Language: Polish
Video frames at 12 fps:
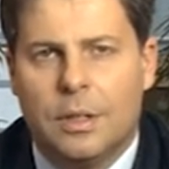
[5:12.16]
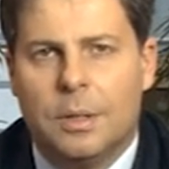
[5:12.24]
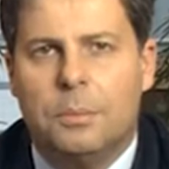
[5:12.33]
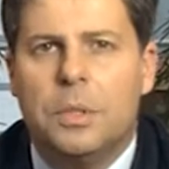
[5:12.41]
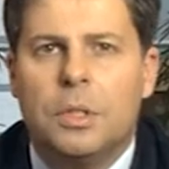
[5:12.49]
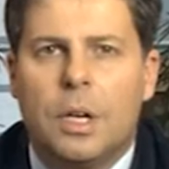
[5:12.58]

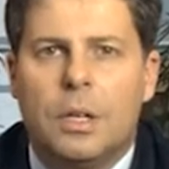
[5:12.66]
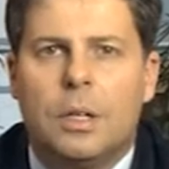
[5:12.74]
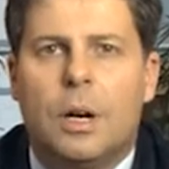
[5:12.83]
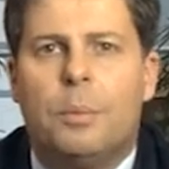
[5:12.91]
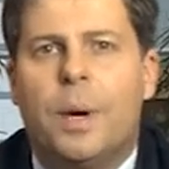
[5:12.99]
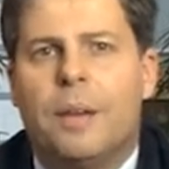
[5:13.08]
Mniej
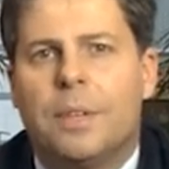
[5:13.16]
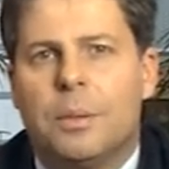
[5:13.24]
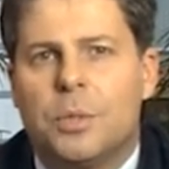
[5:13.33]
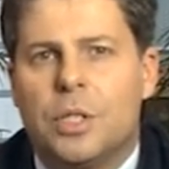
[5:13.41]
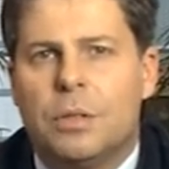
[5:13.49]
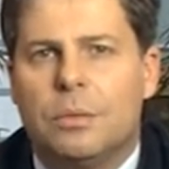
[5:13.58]

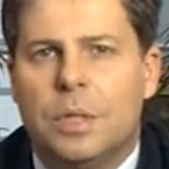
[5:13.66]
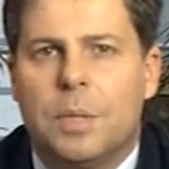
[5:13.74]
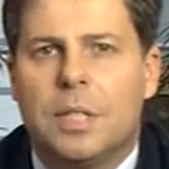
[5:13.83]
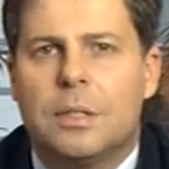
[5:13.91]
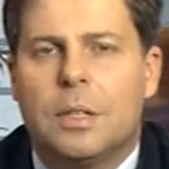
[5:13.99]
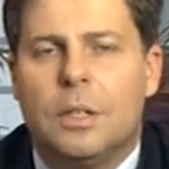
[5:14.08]
obawiam się
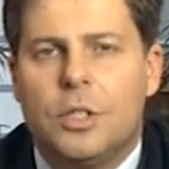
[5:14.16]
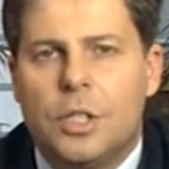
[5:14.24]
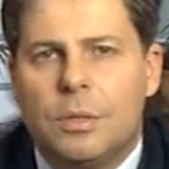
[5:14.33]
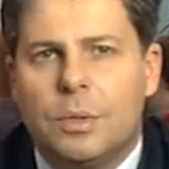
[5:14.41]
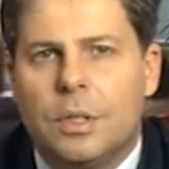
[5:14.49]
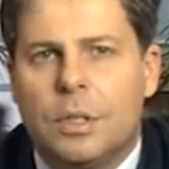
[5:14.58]
niemieckiej
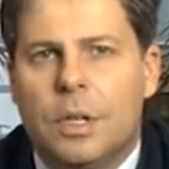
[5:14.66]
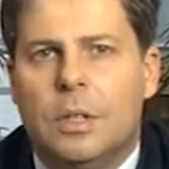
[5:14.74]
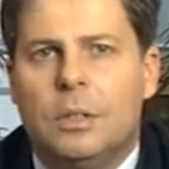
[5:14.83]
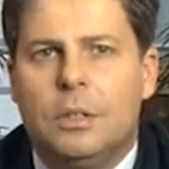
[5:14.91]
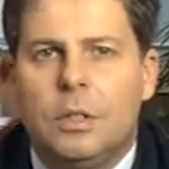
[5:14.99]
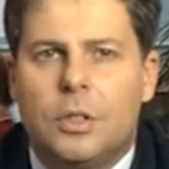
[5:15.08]
siły,
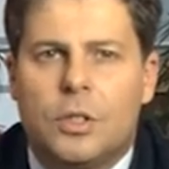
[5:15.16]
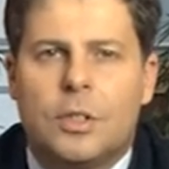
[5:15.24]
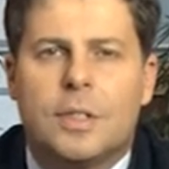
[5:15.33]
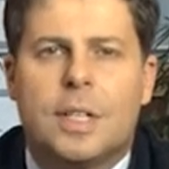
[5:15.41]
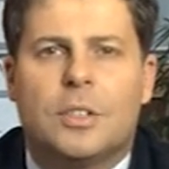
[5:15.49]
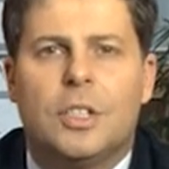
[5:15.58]
niż
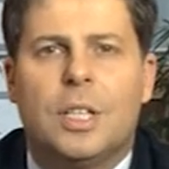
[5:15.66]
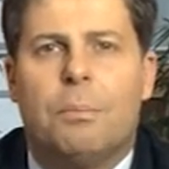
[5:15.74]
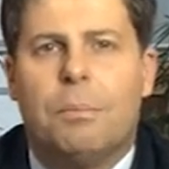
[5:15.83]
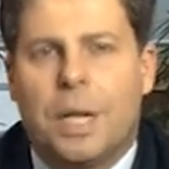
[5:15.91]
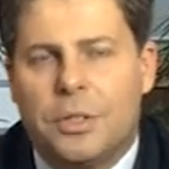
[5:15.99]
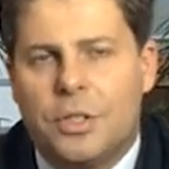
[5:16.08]

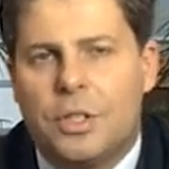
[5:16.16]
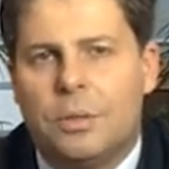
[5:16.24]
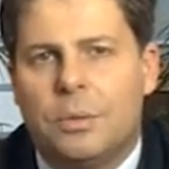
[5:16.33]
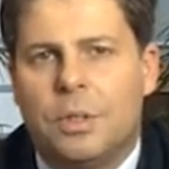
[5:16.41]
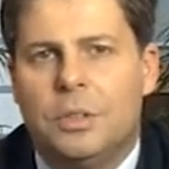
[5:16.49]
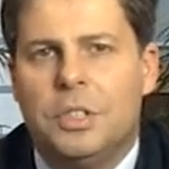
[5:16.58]
zaczynam bać
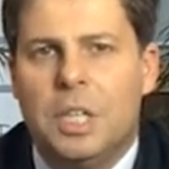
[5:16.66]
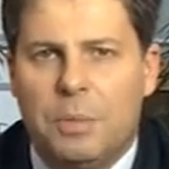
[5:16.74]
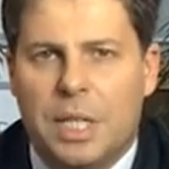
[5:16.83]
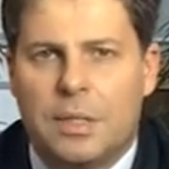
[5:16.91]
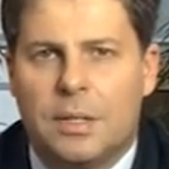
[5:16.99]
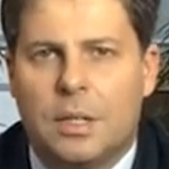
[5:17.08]
się
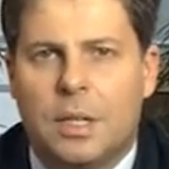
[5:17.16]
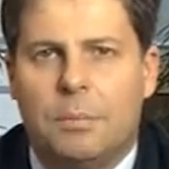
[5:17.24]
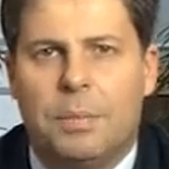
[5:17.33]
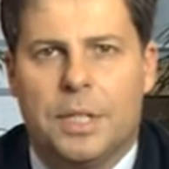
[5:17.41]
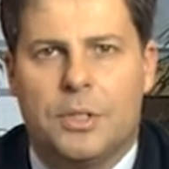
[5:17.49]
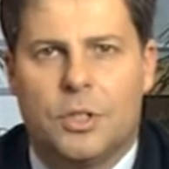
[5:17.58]
niemieckiej
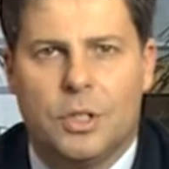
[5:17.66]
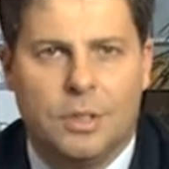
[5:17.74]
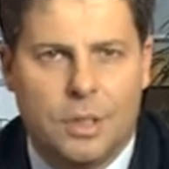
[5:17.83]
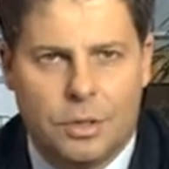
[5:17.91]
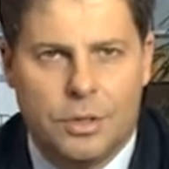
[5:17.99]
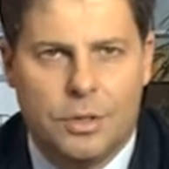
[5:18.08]

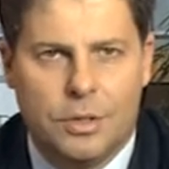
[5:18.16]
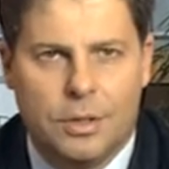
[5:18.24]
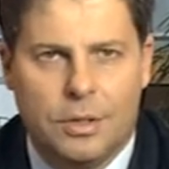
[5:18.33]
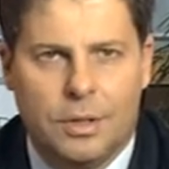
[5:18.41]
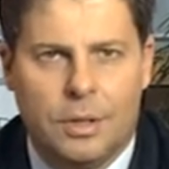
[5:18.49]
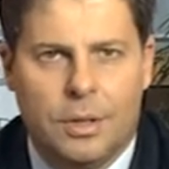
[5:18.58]
bezczynności.
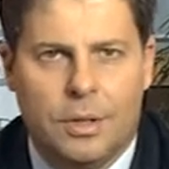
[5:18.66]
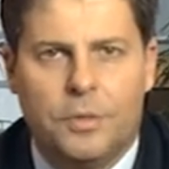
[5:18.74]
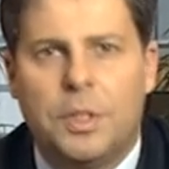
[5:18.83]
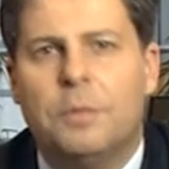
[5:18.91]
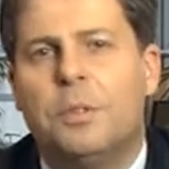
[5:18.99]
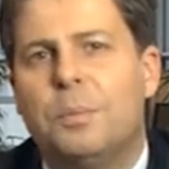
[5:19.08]

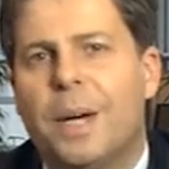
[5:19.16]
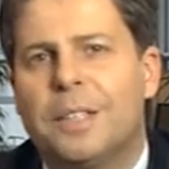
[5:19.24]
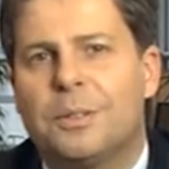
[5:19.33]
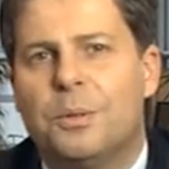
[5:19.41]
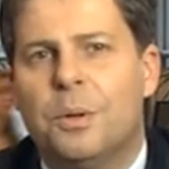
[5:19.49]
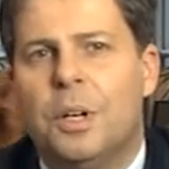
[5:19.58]
W tym
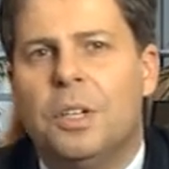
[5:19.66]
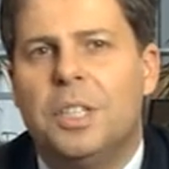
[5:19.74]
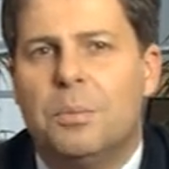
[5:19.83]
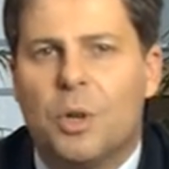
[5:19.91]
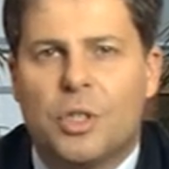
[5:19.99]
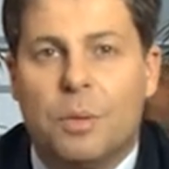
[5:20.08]
wypadku
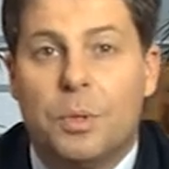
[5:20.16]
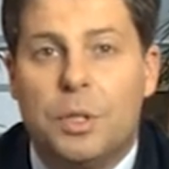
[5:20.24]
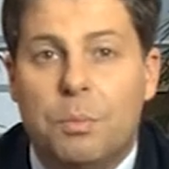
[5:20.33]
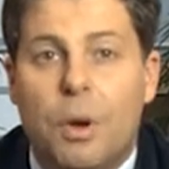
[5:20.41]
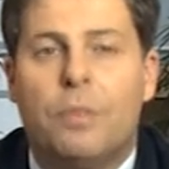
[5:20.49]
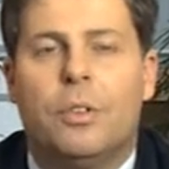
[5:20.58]
nie może
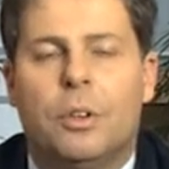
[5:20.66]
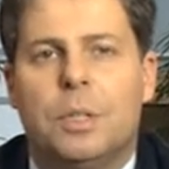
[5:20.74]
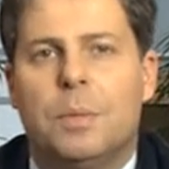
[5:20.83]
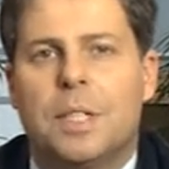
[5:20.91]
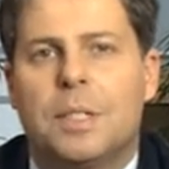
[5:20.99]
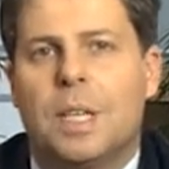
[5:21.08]
być mowy o
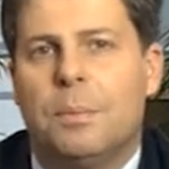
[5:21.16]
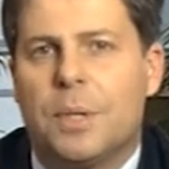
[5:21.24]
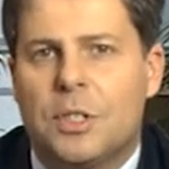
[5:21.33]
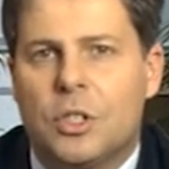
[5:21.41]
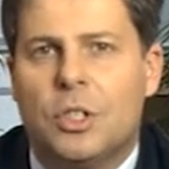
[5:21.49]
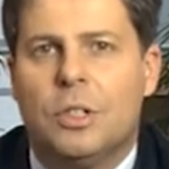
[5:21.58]
niemieckiej
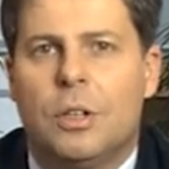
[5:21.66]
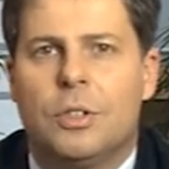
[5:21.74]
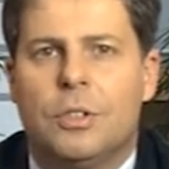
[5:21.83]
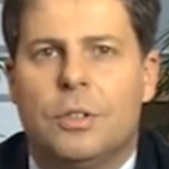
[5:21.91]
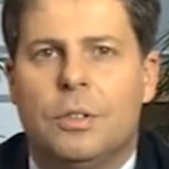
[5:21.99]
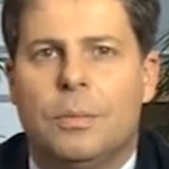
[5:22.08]

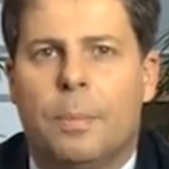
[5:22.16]
bezczynności.